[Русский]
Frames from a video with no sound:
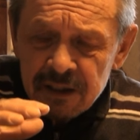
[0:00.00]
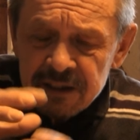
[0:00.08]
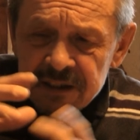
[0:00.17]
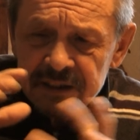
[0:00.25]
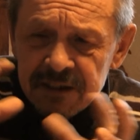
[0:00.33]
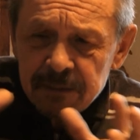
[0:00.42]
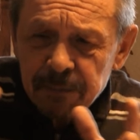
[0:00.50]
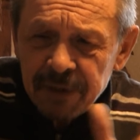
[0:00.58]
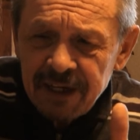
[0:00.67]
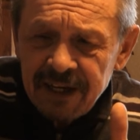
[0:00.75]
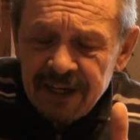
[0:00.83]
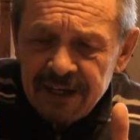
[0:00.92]

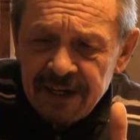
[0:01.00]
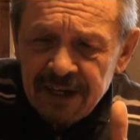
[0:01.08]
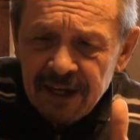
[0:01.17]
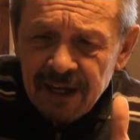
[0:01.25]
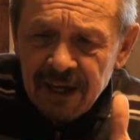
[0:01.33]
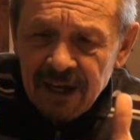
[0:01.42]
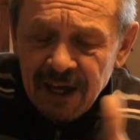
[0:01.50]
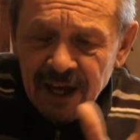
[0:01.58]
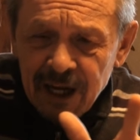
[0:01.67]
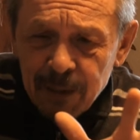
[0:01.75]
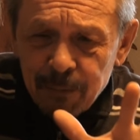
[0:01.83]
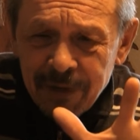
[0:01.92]
сцепление
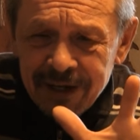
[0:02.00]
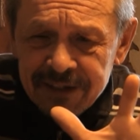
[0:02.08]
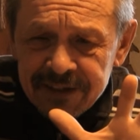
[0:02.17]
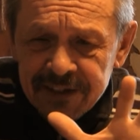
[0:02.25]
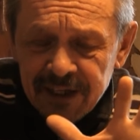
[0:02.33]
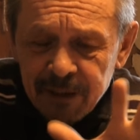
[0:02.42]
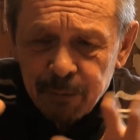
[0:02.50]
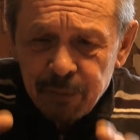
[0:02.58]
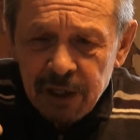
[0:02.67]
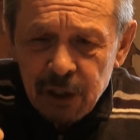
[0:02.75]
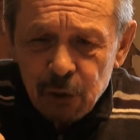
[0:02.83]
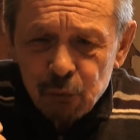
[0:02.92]
арбатских
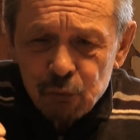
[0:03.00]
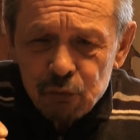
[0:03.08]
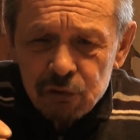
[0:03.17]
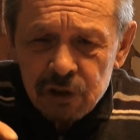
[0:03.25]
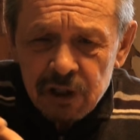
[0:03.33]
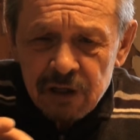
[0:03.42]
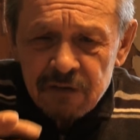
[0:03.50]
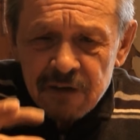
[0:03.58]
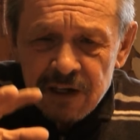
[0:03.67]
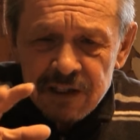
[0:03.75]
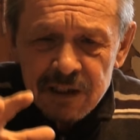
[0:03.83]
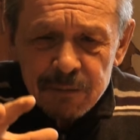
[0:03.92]
переулков,
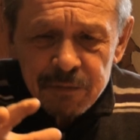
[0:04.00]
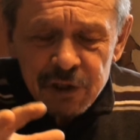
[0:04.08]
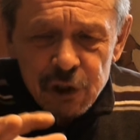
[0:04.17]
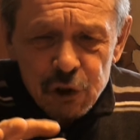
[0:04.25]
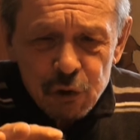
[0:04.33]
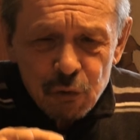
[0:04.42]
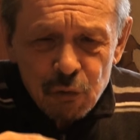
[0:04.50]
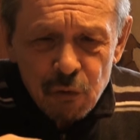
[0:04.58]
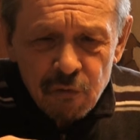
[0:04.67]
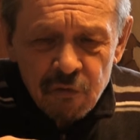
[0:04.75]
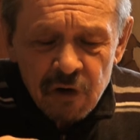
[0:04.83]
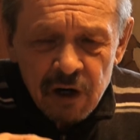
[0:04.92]

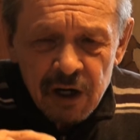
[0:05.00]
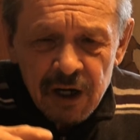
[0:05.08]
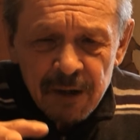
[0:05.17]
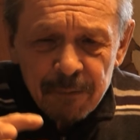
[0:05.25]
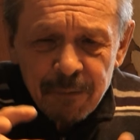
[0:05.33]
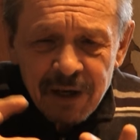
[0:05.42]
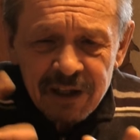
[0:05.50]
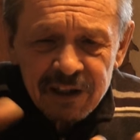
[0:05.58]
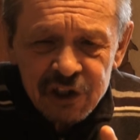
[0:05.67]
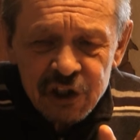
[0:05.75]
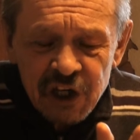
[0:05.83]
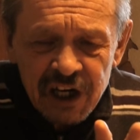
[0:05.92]
особнячков,
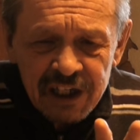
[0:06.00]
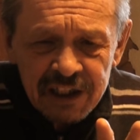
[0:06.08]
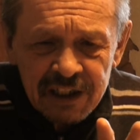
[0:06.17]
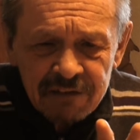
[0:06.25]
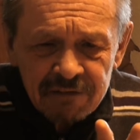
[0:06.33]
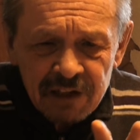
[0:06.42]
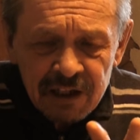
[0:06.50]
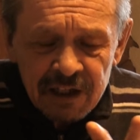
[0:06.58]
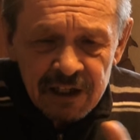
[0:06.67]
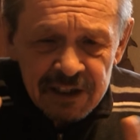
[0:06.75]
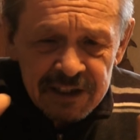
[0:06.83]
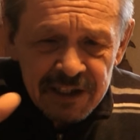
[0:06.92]
молчановок,
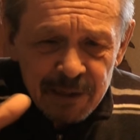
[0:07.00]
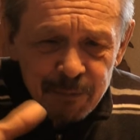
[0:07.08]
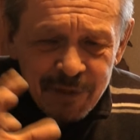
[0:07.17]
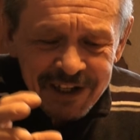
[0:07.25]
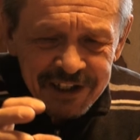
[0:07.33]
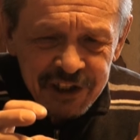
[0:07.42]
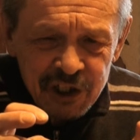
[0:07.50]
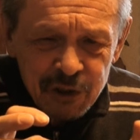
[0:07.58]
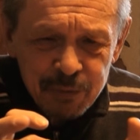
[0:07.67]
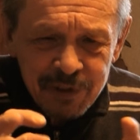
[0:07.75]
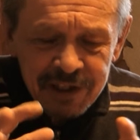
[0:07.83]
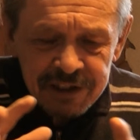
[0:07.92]

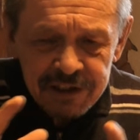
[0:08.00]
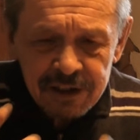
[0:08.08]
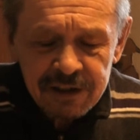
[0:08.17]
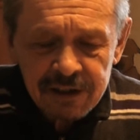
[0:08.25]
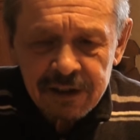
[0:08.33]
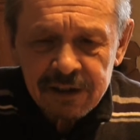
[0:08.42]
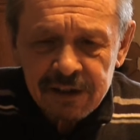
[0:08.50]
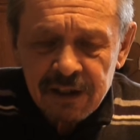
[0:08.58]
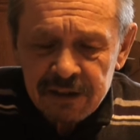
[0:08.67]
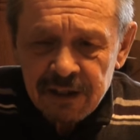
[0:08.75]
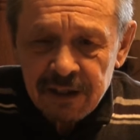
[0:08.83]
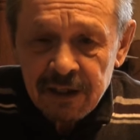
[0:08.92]
собачьих площадок и
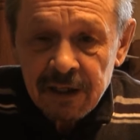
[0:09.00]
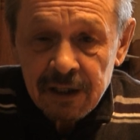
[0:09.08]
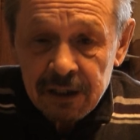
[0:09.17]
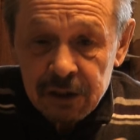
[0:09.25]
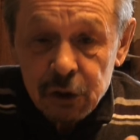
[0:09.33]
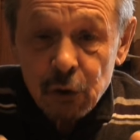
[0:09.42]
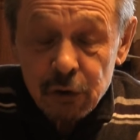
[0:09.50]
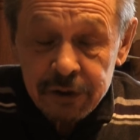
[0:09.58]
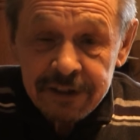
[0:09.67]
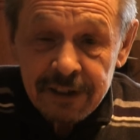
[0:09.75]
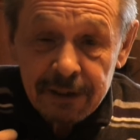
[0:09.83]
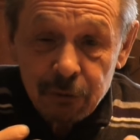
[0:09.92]
так далее – что
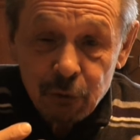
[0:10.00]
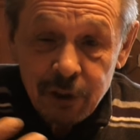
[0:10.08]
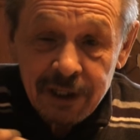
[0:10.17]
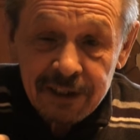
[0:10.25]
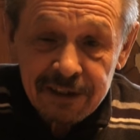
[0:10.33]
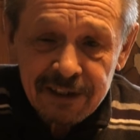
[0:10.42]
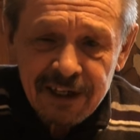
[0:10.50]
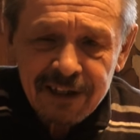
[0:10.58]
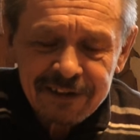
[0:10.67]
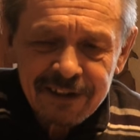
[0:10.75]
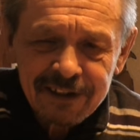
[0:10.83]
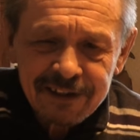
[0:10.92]
где гулял
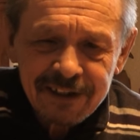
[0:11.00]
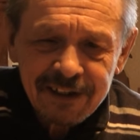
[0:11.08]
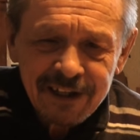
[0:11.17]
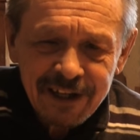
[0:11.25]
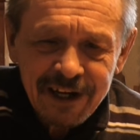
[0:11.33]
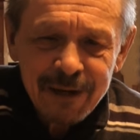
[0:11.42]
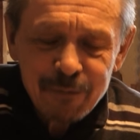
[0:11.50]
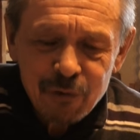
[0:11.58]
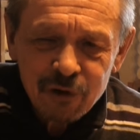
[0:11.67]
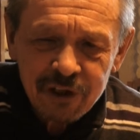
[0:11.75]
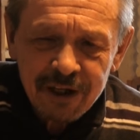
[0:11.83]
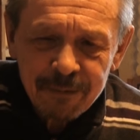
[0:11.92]
когда-то
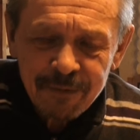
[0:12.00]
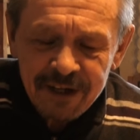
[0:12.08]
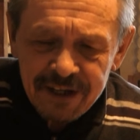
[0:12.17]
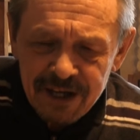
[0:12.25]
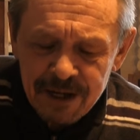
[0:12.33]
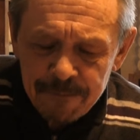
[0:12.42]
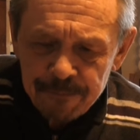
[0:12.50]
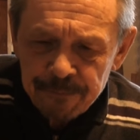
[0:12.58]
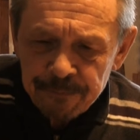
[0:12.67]
ребенком и я,